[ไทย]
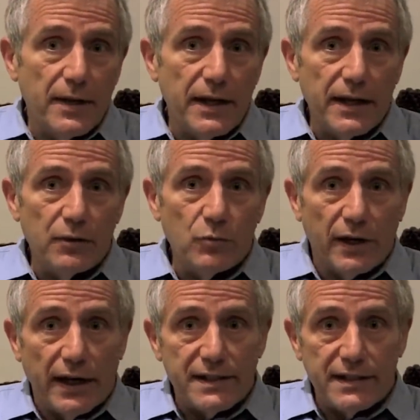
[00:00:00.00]
เป็นคำ
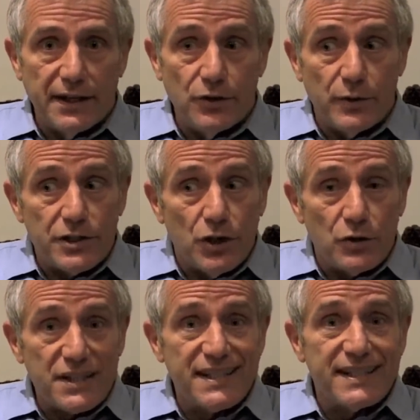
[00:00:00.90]
พูดที่นักข่าวสร้าง
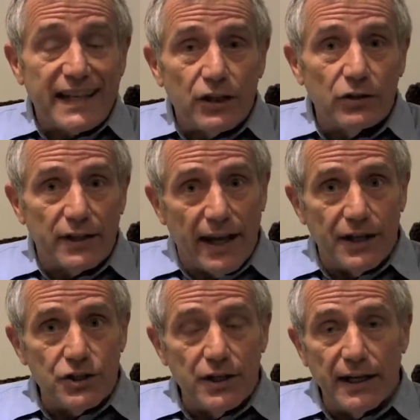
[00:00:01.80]
มาให้ฟังง่า
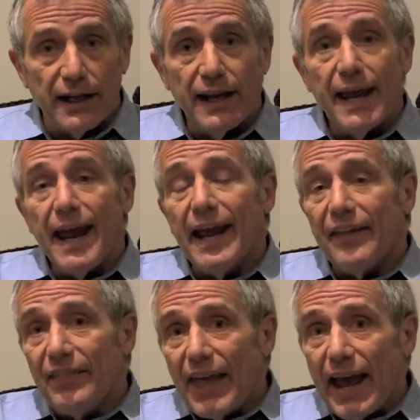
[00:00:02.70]
ยๆแต่จริงๆ
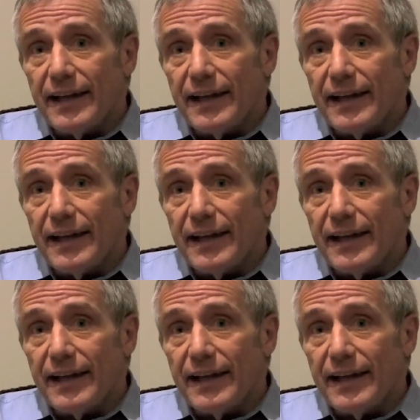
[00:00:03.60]
แล้ว